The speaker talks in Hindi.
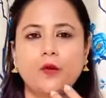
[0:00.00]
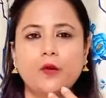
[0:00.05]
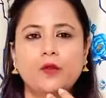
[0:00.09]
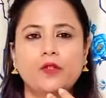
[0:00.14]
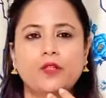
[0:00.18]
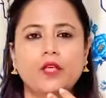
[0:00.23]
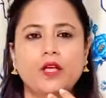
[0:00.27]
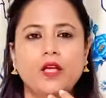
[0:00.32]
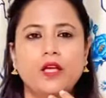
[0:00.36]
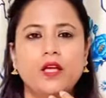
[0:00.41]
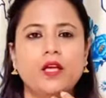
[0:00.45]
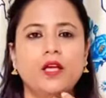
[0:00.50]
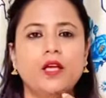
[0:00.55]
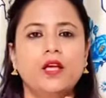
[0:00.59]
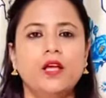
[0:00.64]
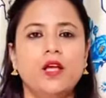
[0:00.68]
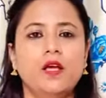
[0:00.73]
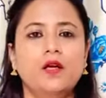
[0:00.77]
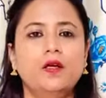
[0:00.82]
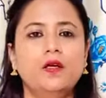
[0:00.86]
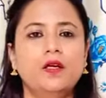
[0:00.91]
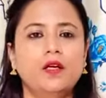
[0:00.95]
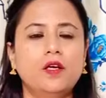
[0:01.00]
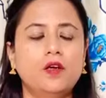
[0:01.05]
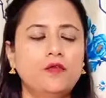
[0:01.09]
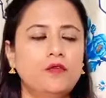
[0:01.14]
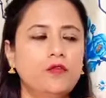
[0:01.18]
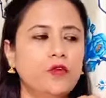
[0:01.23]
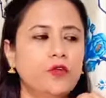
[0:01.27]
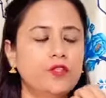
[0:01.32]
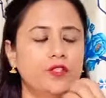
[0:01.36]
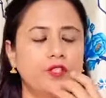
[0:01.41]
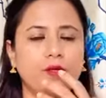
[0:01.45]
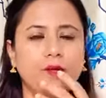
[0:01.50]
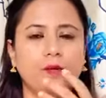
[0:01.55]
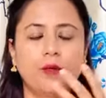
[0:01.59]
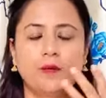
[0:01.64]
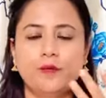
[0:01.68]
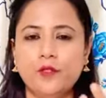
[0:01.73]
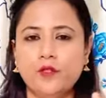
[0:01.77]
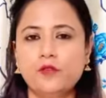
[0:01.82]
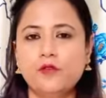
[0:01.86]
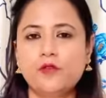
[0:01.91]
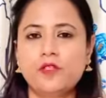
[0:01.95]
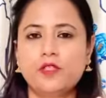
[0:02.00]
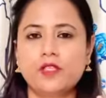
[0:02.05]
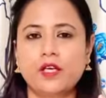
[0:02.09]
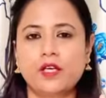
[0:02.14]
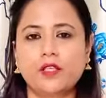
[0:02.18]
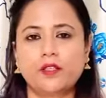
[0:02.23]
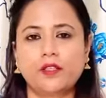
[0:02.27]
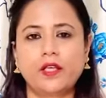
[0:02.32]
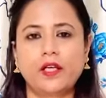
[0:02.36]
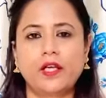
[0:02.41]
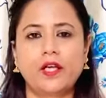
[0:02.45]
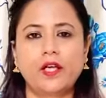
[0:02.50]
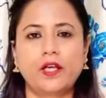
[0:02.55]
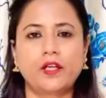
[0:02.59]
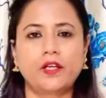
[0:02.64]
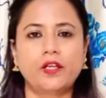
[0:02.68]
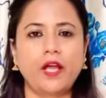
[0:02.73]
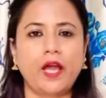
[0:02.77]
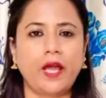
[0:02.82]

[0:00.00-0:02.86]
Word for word: होते हैं वो जब हम यूज करते हैं